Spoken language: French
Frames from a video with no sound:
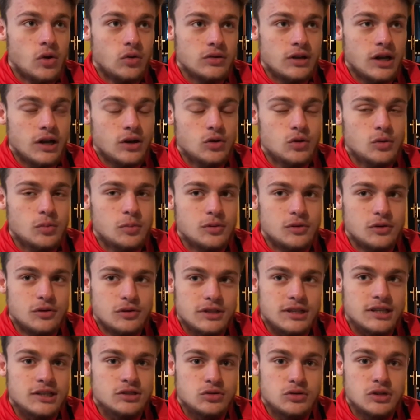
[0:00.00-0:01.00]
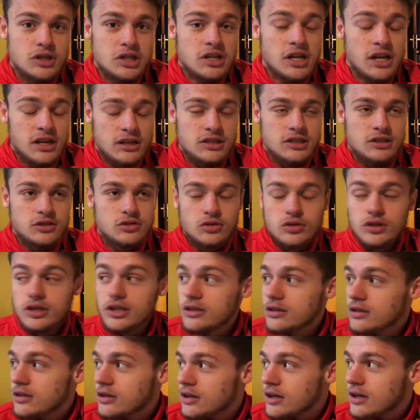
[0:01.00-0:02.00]
on a un groupe très solidaire, très
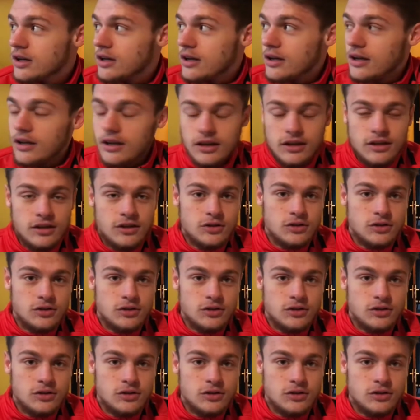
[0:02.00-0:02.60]
solide. Et